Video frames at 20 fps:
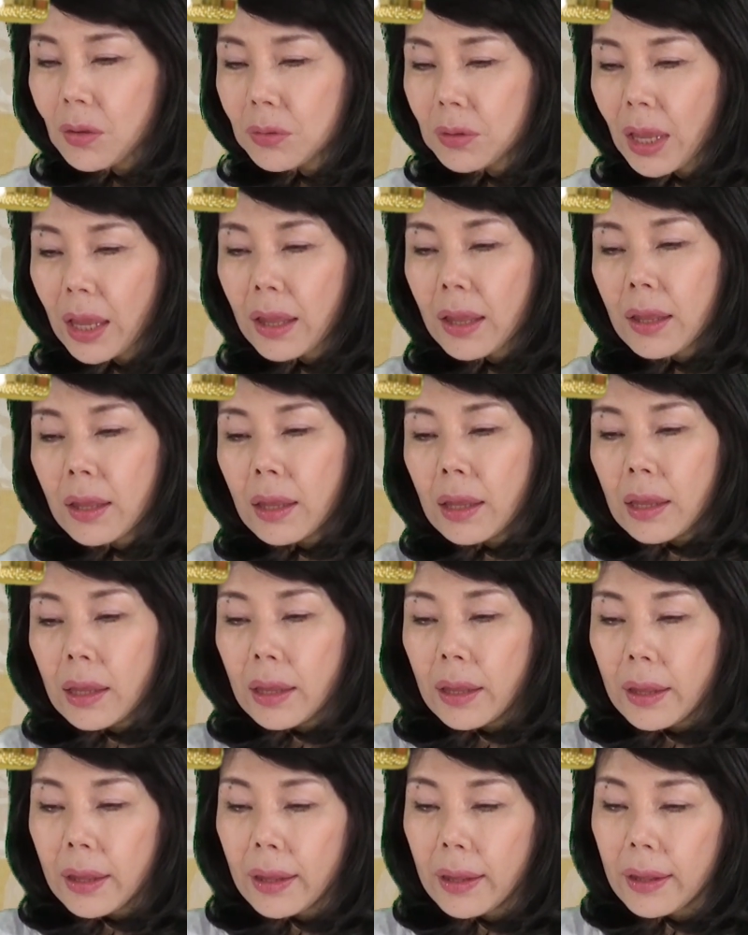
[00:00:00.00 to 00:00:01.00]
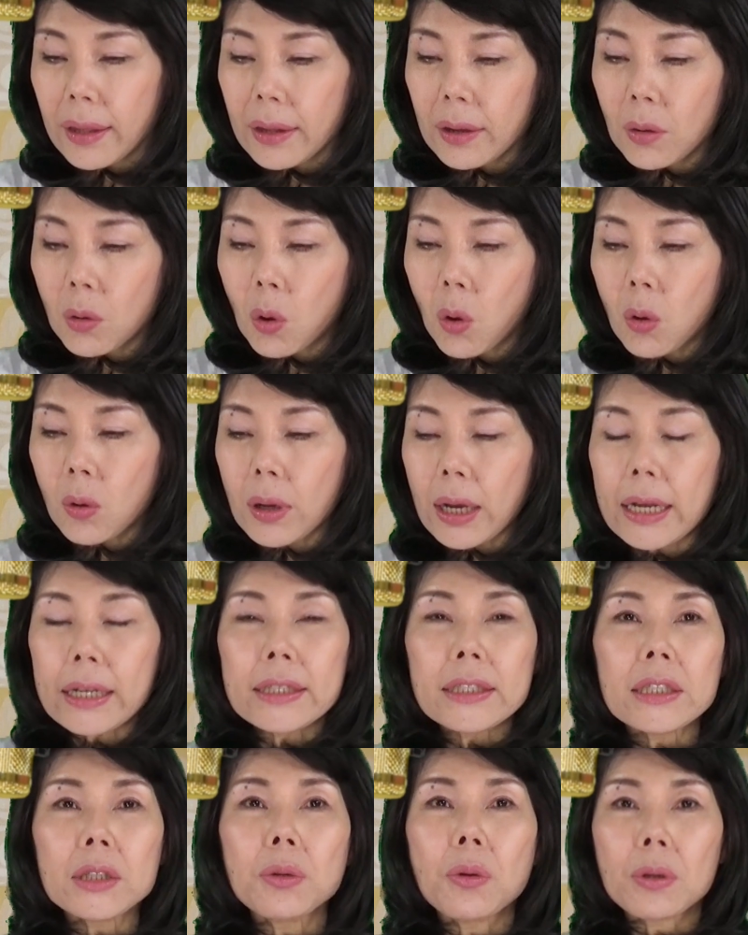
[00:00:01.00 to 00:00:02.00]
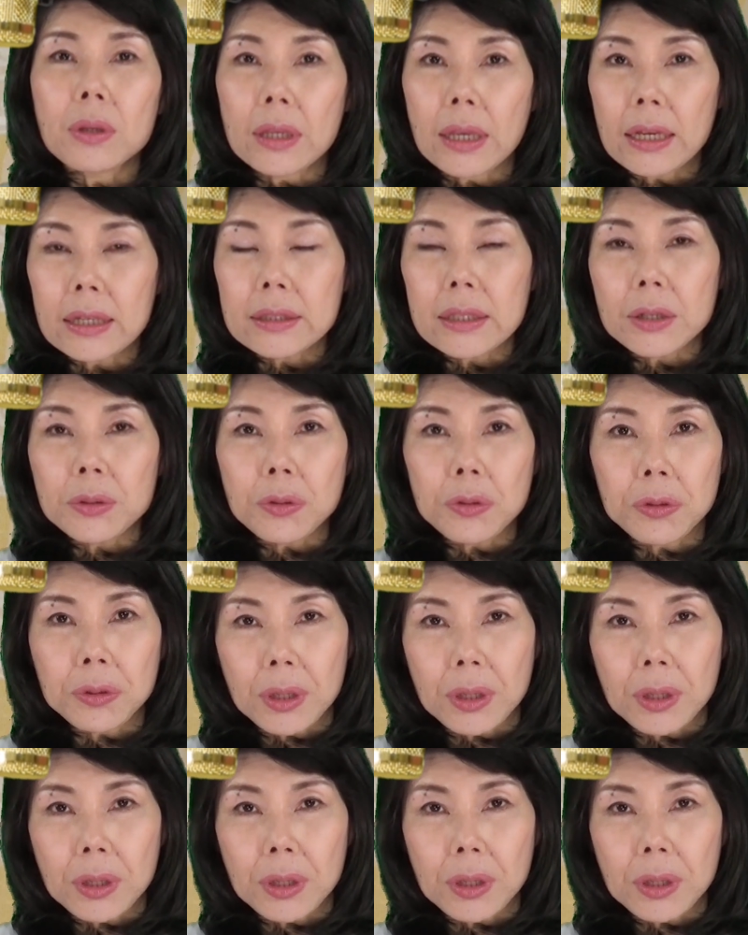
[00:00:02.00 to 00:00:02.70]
で、えー、国会意識の形成とい